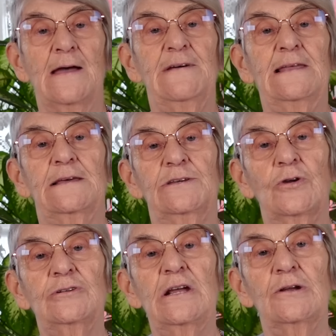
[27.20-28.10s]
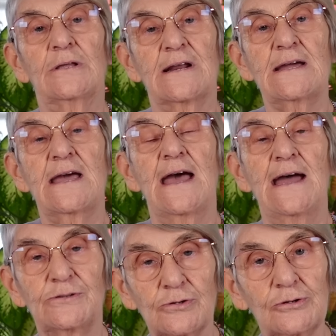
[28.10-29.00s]
Ve yöresel olarak
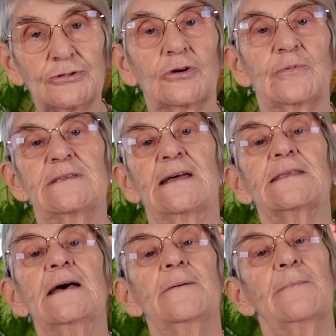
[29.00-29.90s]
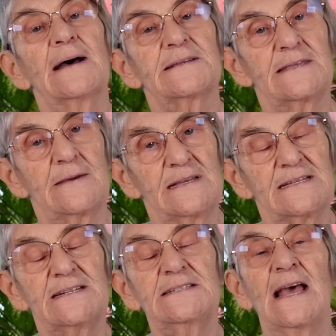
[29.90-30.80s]
her türlü çorbadan
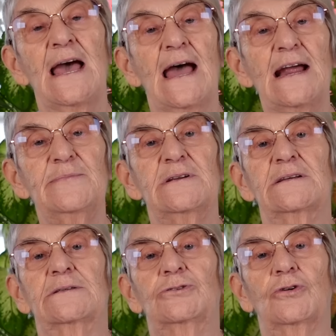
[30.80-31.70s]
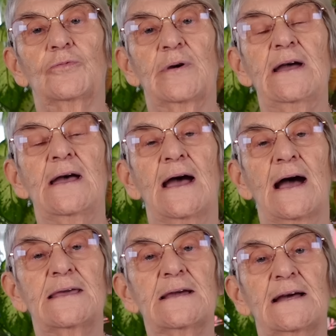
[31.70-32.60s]
bahsedebiliriz. Her biri çorba
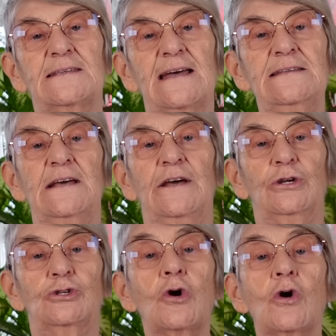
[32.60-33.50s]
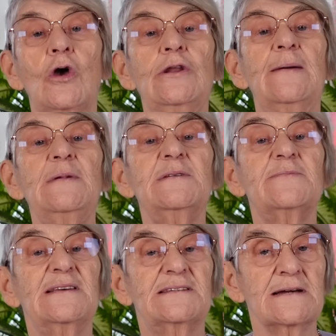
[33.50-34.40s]
hakikaten çok önemli
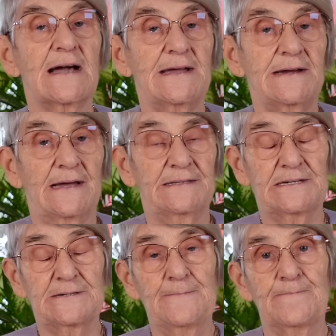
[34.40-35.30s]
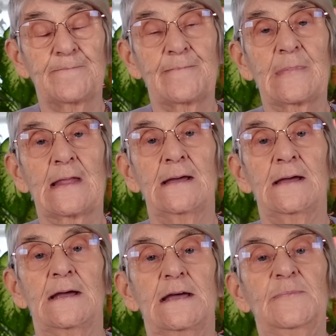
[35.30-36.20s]
bir besin kaynağıdır.
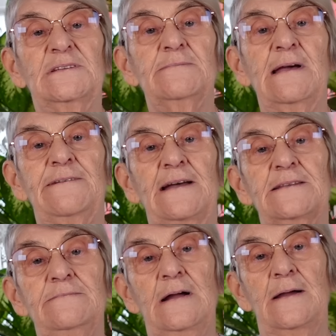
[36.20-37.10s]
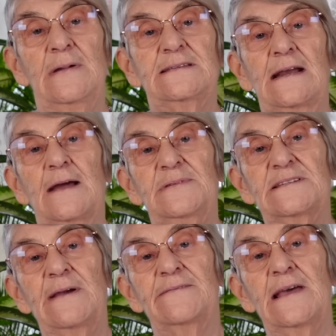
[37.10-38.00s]
E bizim efendim mesela
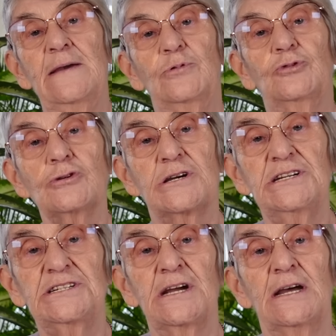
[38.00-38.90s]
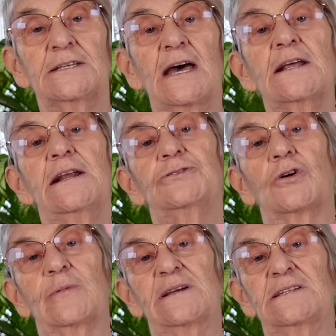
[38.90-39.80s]
bizim evde bütün kış tarhana
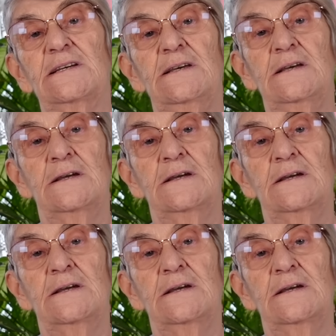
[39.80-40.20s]
çorbası